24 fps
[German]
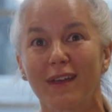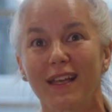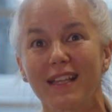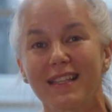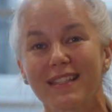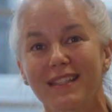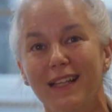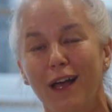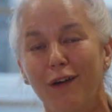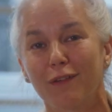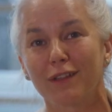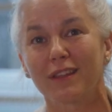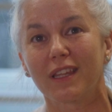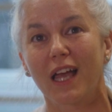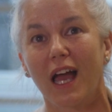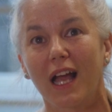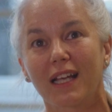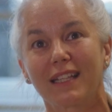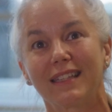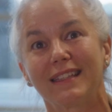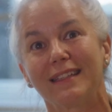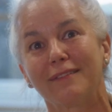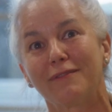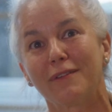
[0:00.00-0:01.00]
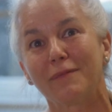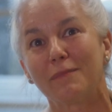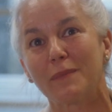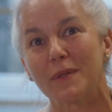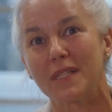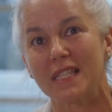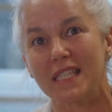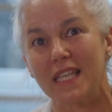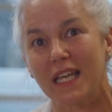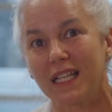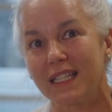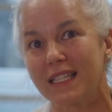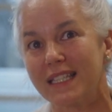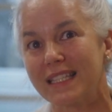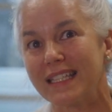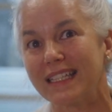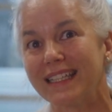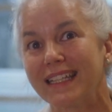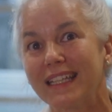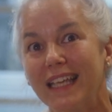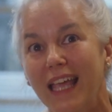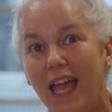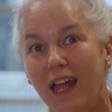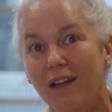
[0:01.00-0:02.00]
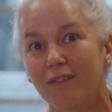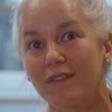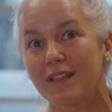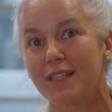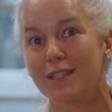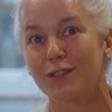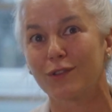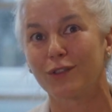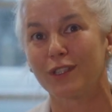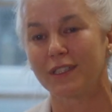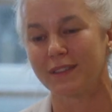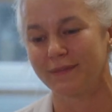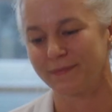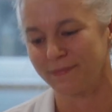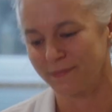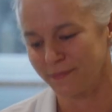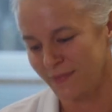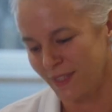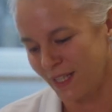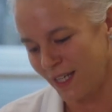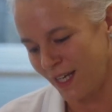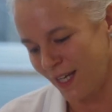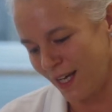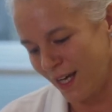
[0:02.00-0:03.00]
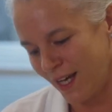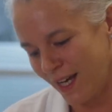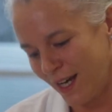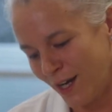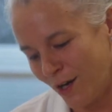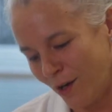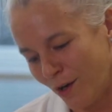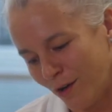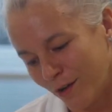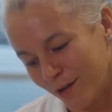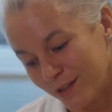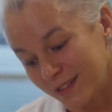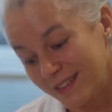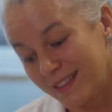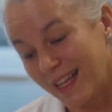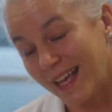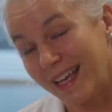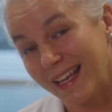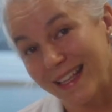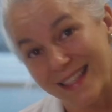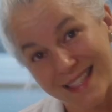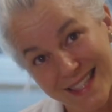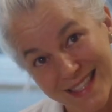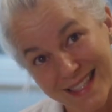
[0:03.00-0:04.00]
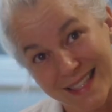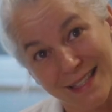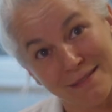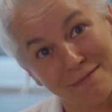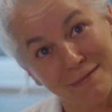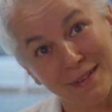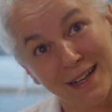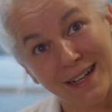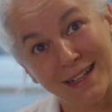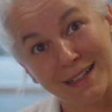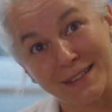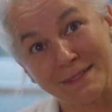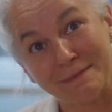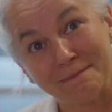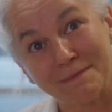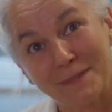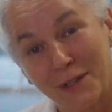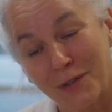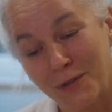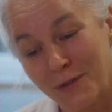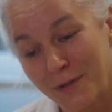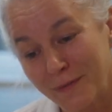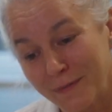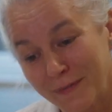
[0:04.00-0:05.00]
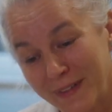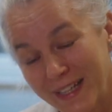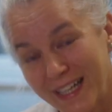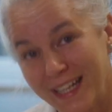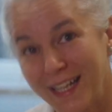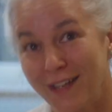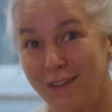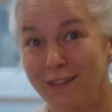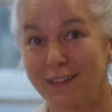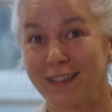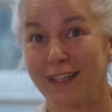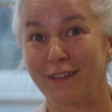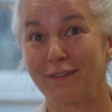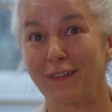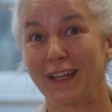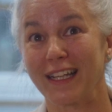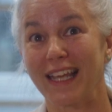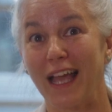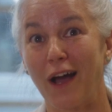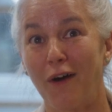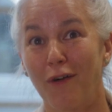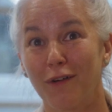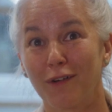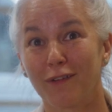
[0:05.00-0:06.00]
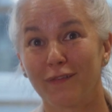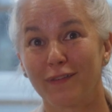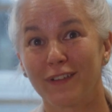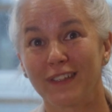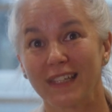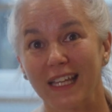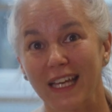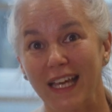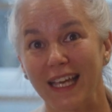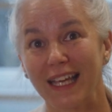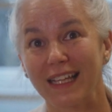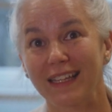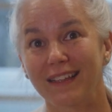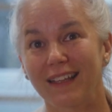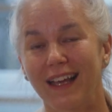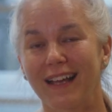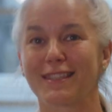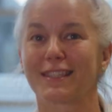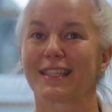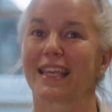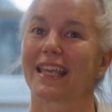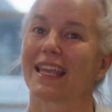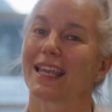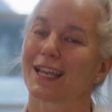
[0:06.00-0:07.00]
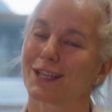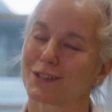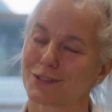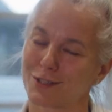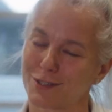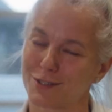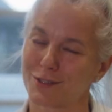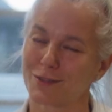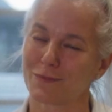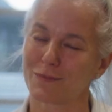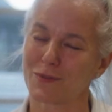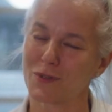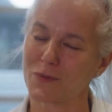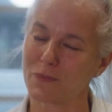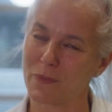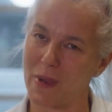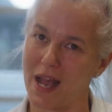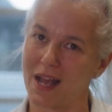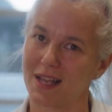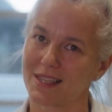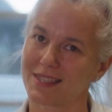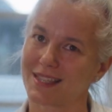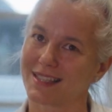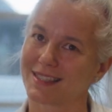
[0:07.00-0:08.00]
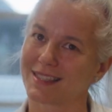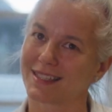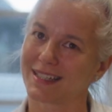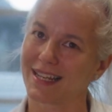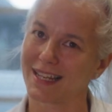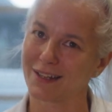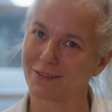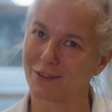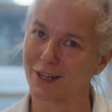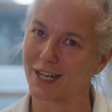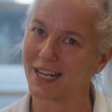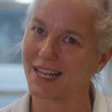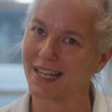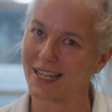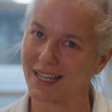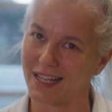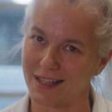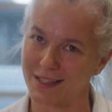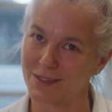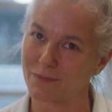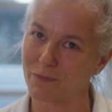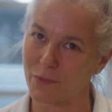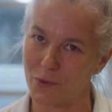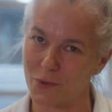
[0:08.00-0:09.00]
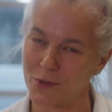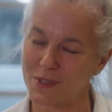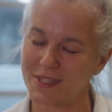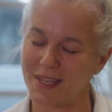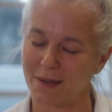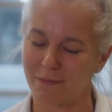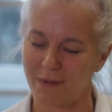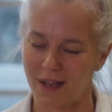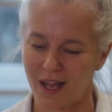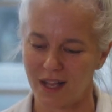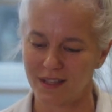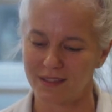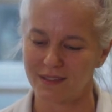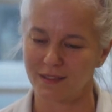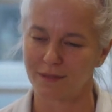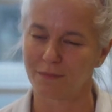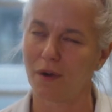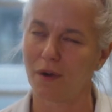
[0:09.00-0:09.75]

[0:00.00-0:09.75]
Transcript: weil es lauter aktive Patienten sind, die gern was tun. Und dann gibt es Zimmerer, da kommt man hin und dann werden die Augen verdreht. Also eher schon zum Spaß, also nicht wirklich ganz böse, aber halt so,